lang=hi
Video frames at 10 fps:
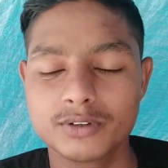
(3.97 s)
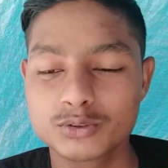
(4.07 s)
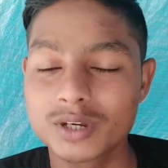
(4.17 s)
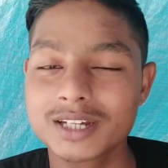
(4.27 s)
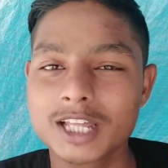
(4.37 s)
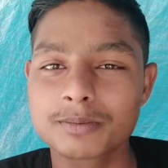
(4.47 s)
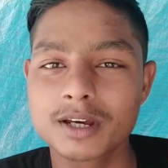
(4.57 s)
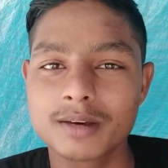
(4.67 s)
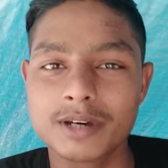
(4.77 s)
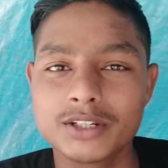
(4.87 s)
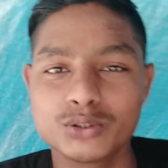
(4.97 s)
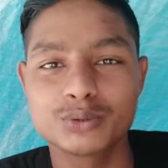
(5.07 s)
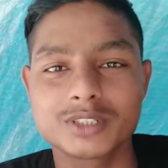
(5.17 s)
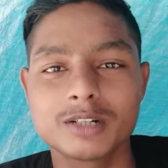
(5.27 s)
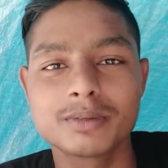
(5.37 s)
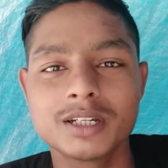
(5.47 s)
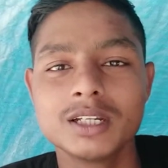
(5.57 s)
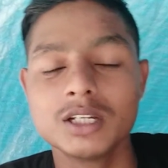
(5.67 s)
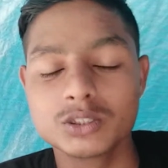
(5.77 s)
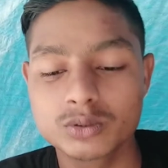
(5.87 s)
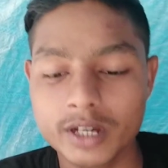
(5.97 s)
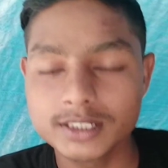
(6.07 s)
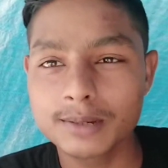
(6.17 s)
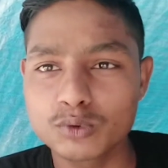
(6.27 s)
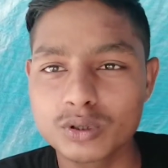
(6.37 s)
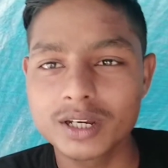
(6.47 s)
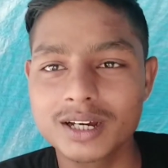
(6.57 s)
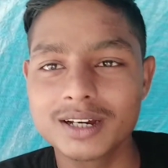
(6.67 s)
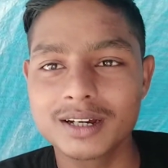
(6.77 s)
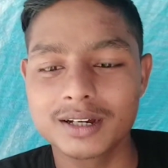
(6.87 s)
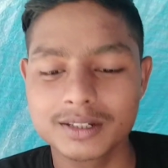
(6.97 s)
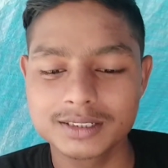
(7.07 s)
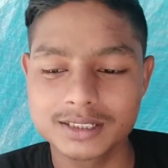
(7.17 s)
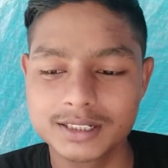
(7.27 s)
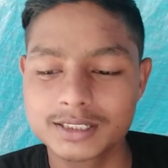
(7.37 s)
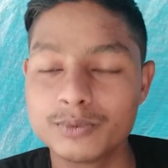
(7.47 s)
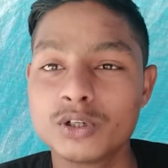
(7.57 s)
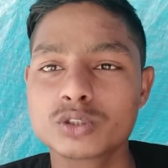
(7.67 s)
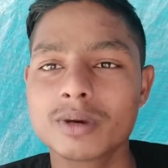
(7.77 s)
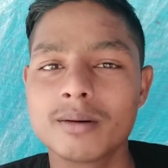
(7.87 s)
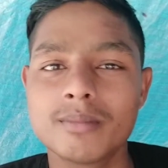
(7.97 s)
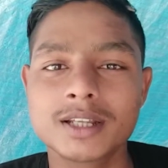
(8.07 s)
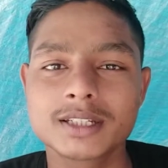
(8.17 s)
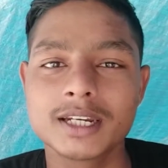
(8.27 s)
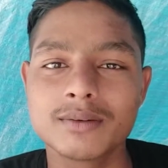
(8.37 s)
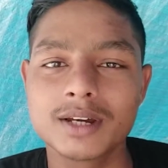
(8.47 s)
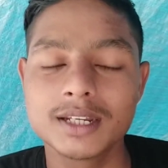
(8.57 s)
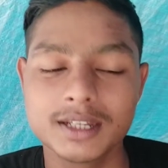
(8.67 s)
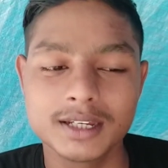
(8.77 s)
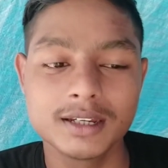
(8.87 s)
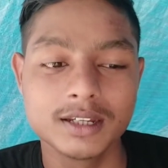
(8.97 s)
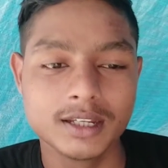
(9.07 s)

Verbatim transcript: फिर स्वागत है आपका हमारे यूट्यूब चैनल पे सो so, गाइज आपको क्या आज इस वीडियो में हम बात करने वाले हैं